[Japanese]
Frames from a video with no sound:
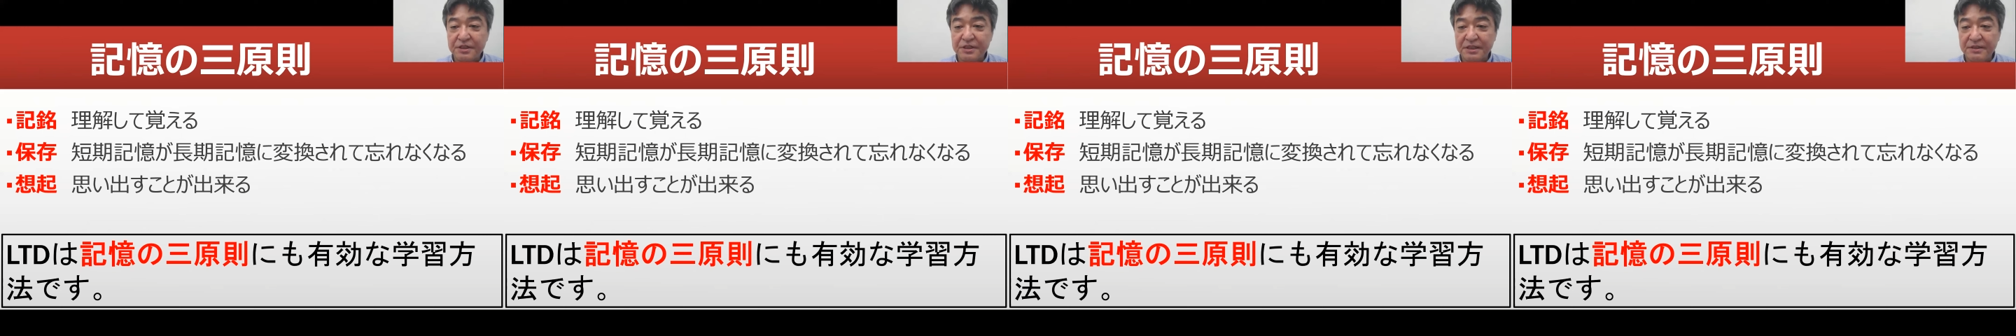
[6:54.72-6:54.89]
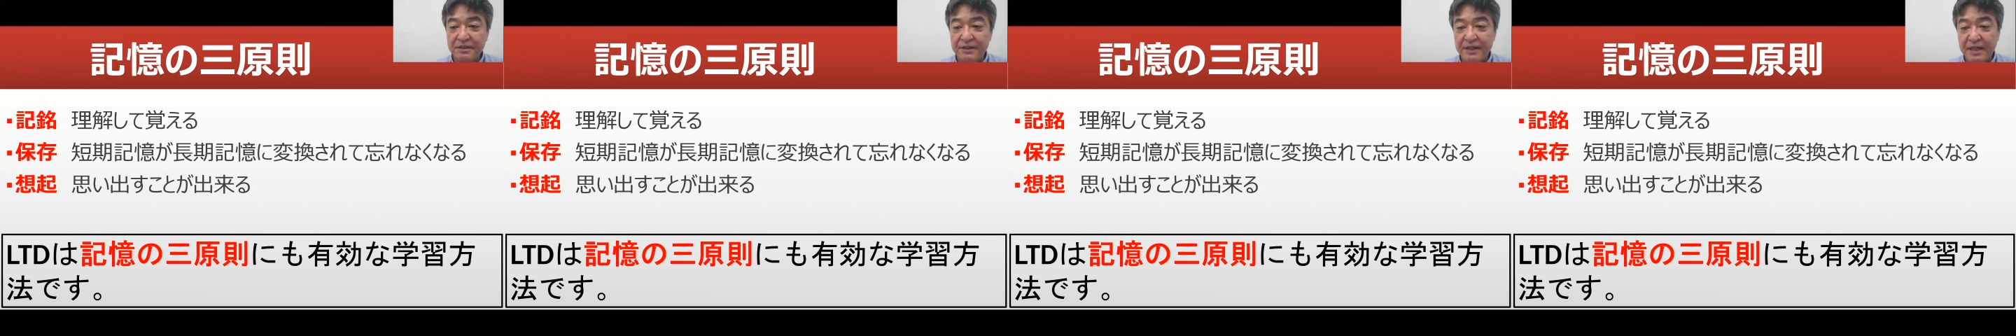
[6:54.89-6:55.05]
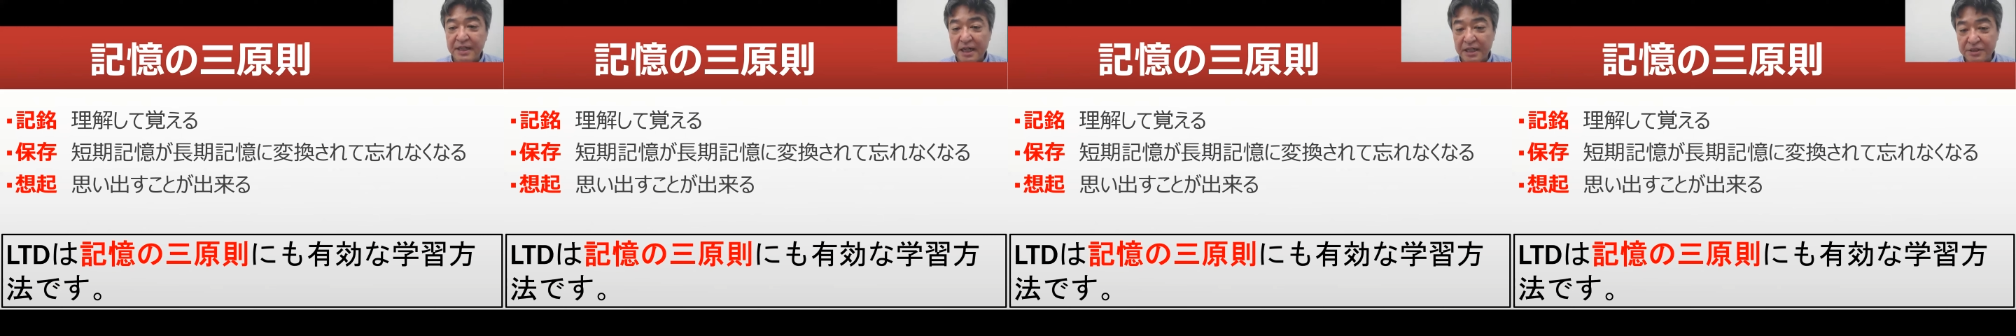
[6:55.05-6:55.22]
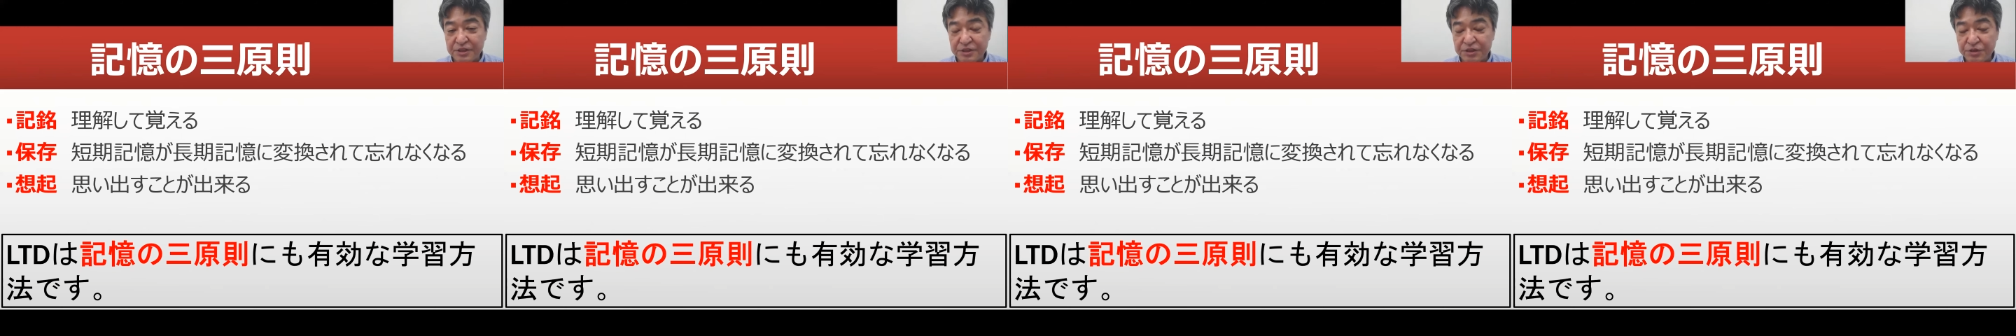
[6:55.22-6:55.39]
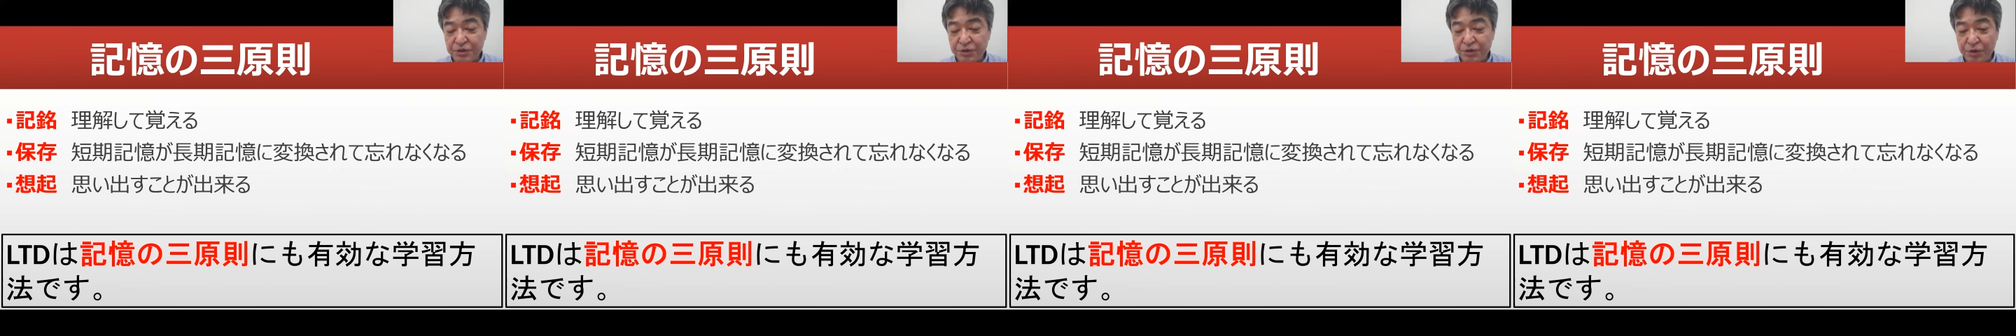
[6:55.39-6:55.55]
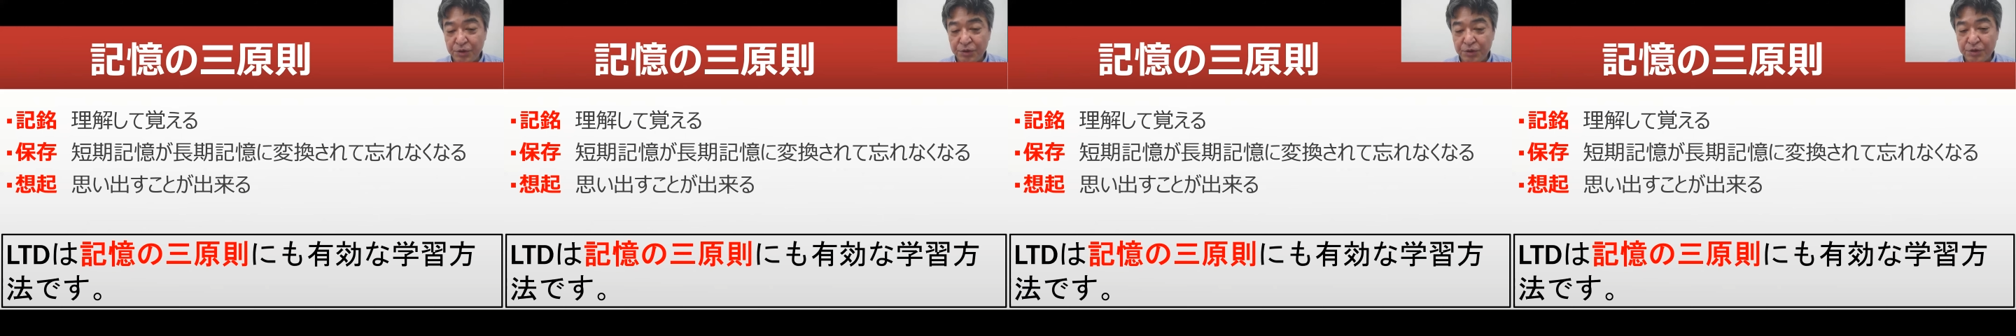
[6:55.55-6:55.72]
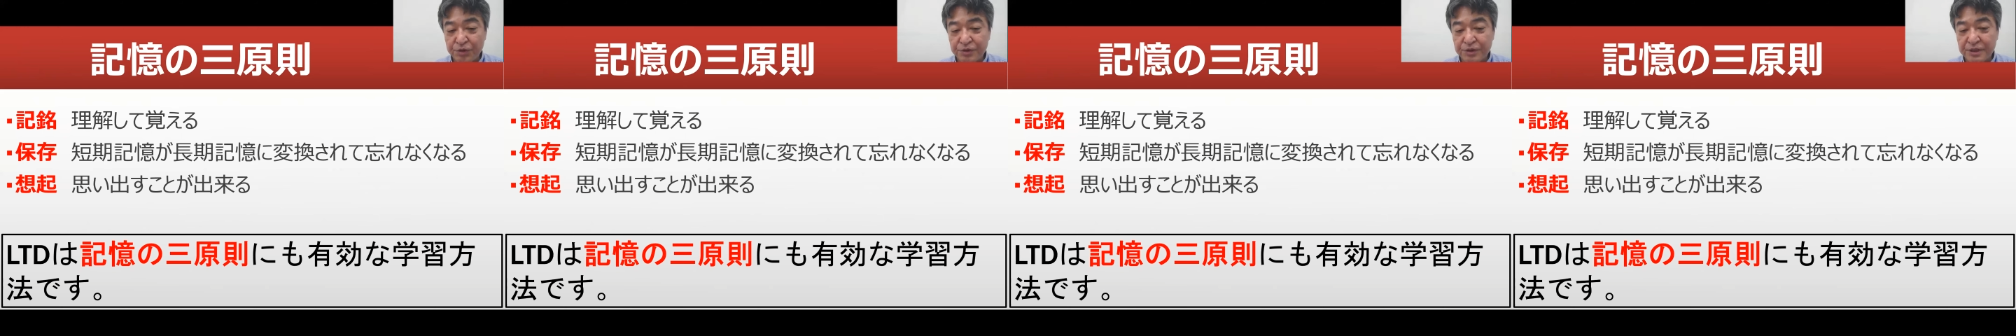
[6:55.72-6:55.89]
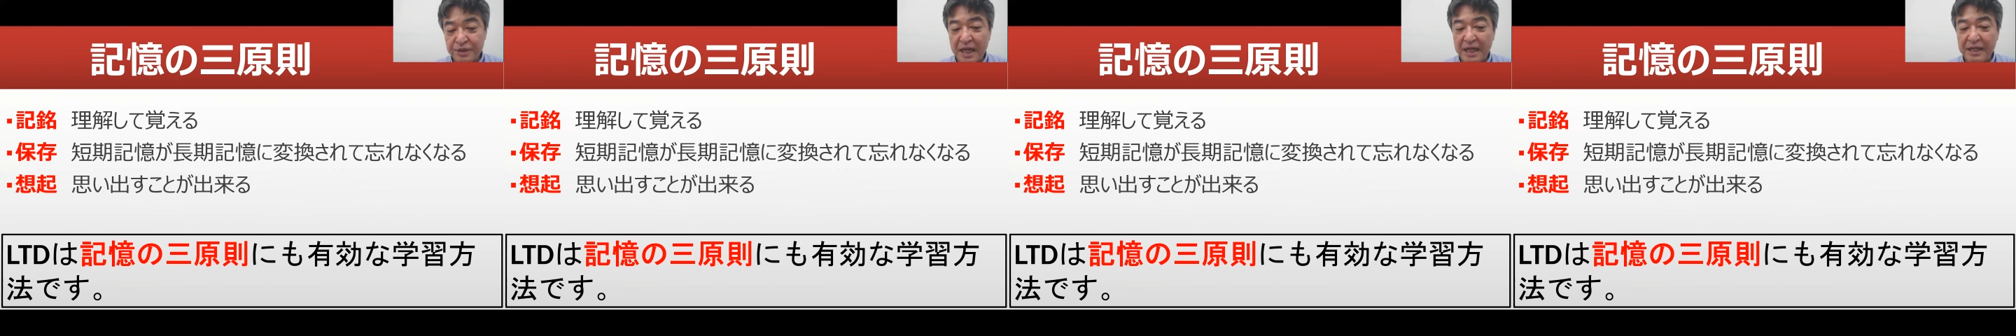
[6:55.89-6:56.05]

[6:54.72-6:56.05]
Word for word: う方は学習方法の